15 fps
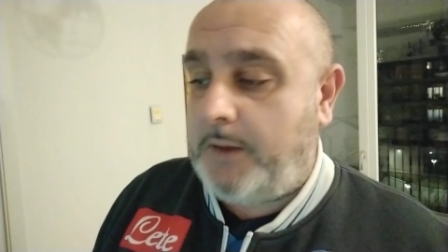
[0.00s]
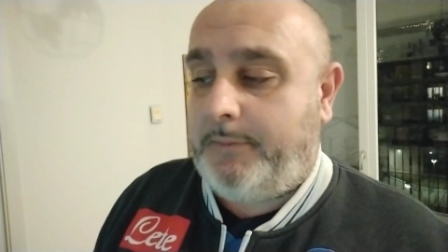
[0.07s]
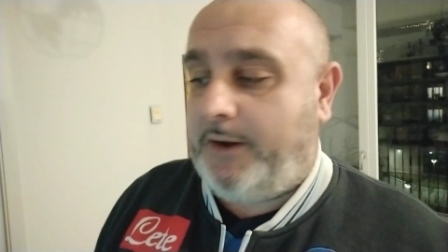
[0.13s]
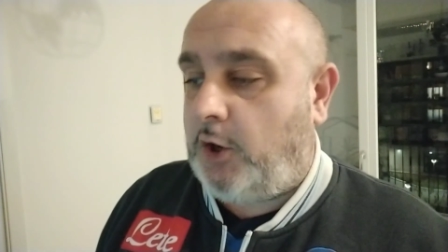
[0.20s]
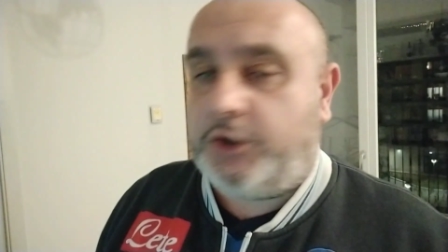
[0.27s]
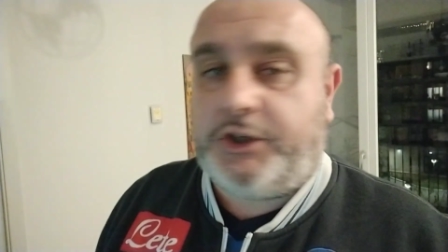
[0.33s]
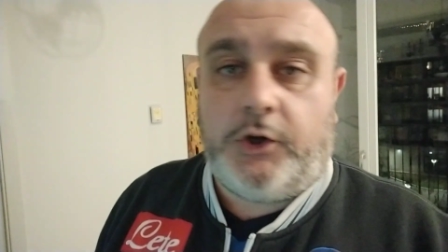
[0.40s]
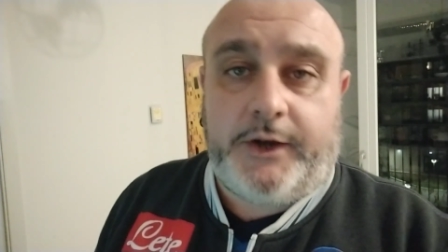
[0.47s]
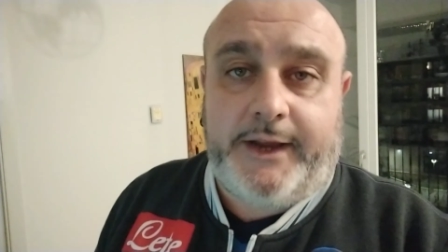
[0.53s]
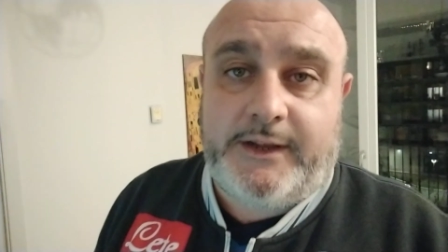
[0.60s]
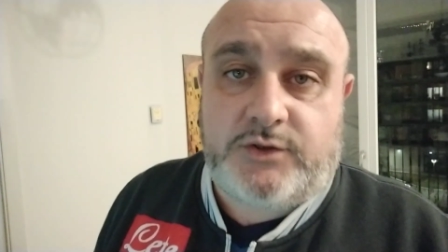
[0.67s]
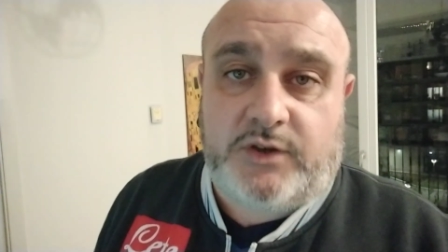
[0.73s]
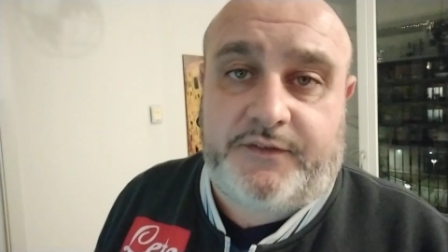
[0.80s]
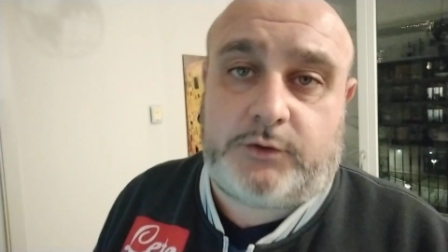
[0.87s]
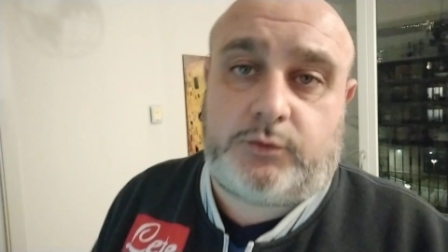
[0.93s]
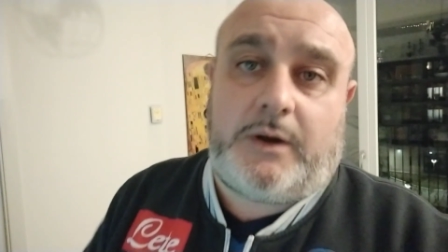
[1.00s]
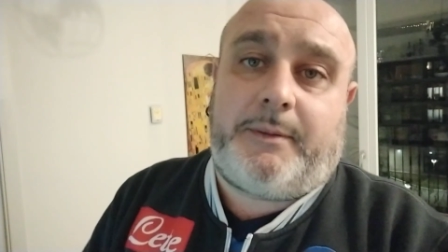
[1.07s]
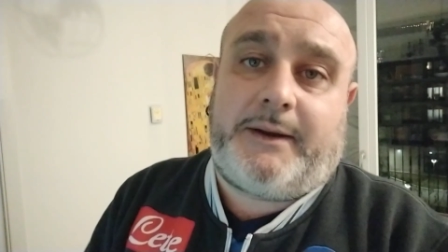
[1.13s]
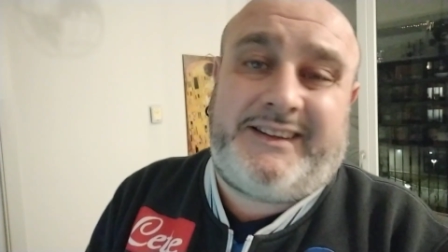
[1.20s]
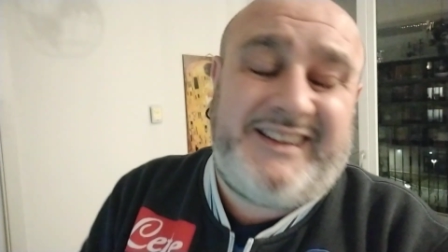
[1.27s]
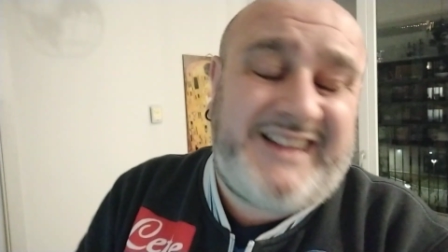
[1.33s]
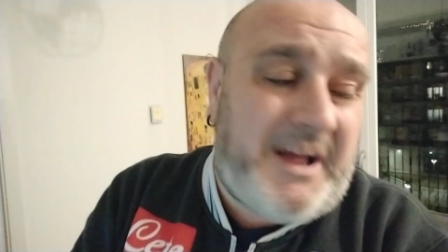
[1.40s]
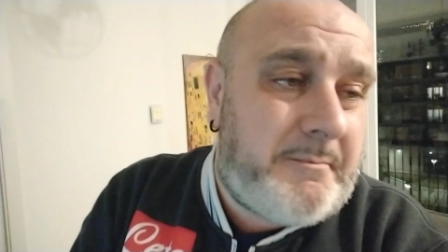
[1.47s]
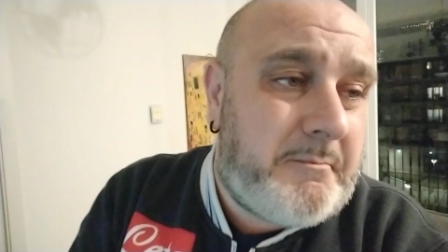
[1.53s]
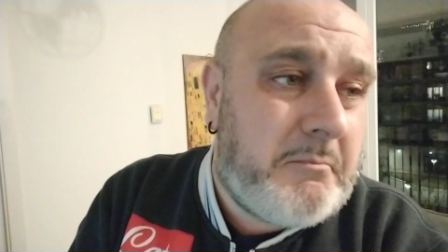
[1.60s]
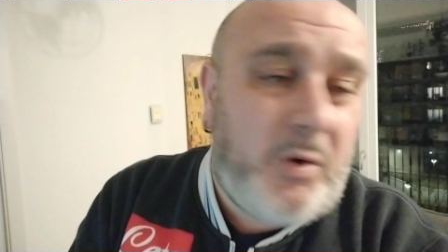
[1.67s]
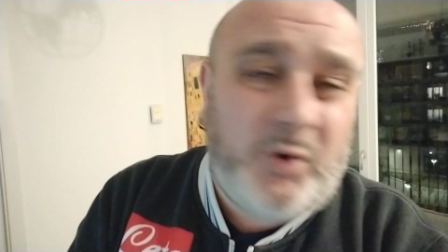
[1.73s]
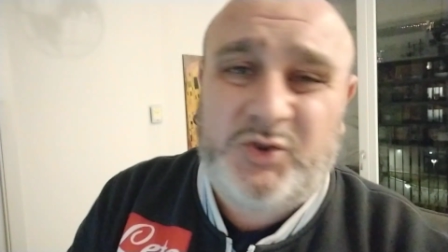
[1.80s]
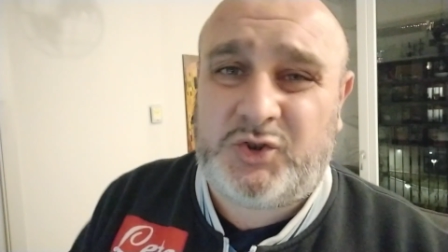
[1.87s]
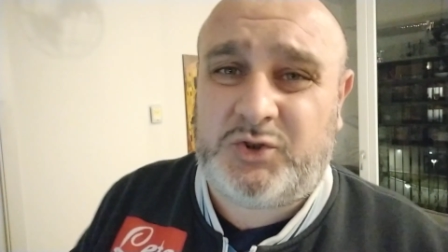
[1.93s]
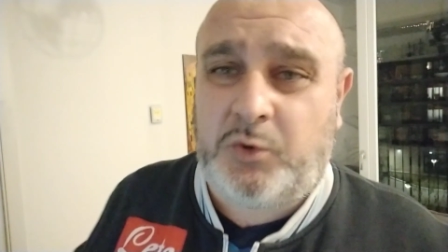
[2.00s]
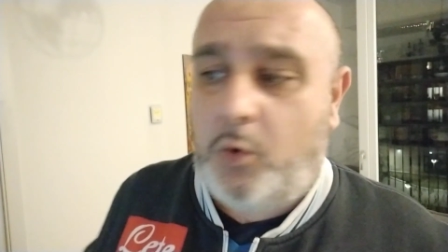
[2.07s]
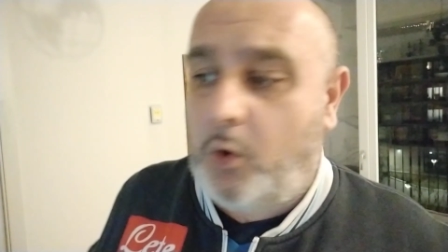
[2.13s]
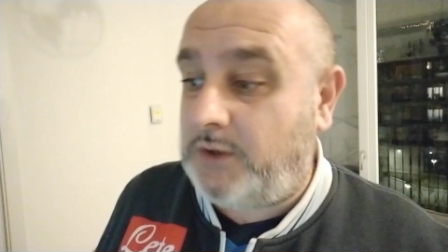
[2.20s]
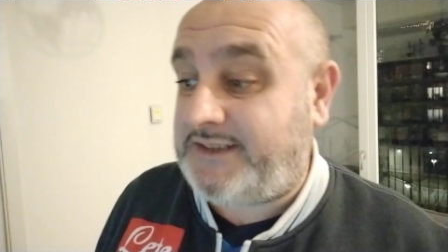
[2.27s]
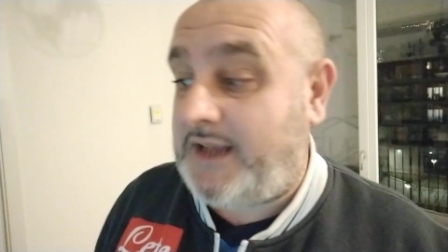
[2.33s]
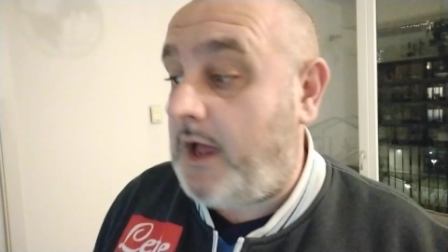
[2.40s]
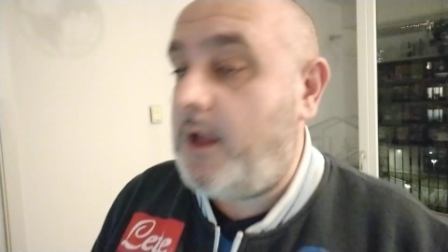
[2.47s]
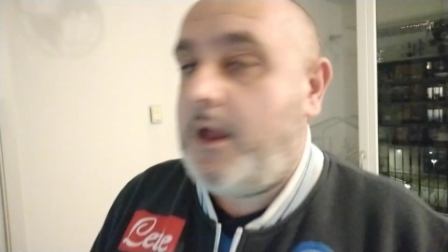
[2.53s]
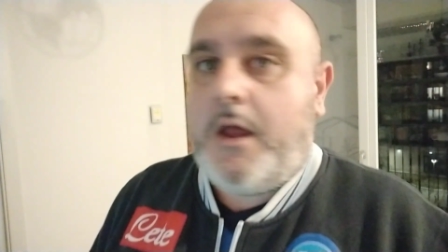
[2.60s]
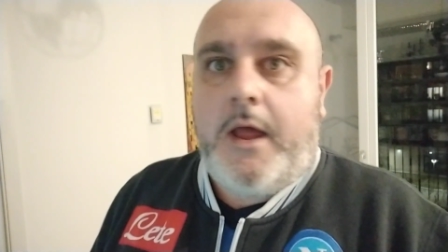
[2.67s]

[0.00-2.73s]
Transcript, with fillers: però Di Lorenzo ha fatto una partita mostruosa,